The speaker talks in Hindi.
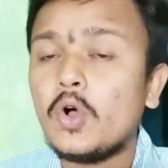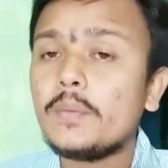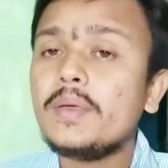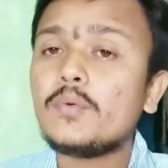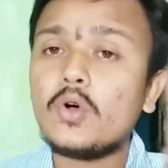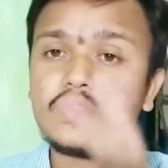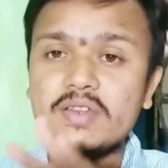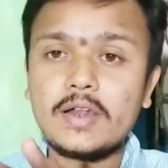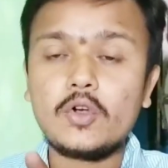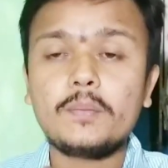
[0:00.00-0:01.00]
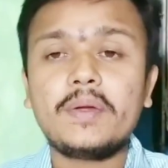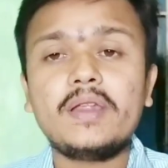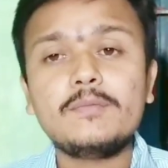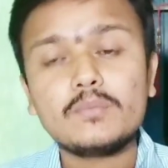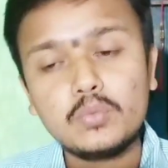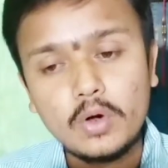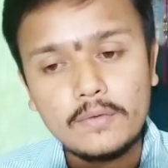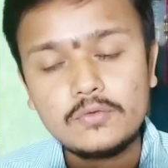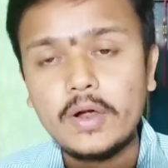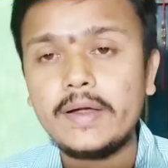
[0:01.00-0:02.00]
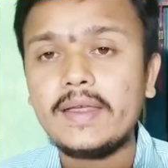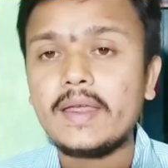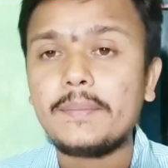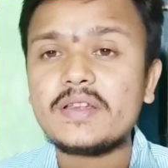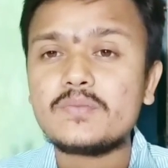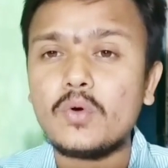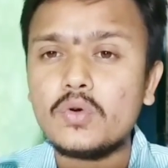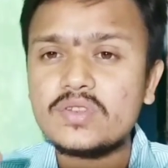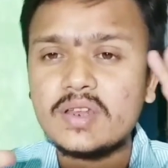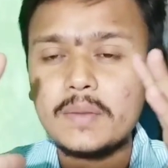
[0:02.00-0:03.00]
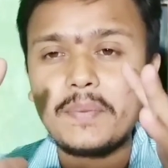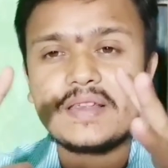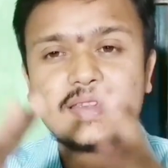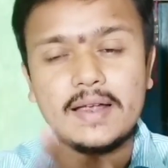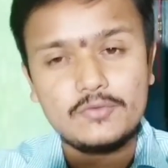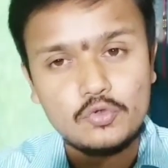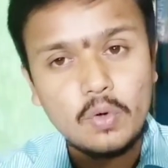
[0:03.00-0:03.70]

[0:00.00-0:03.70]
और भी बहुत सारा कंपनी वोडाफोन आइडिया के पास बहुत सारा पैसा का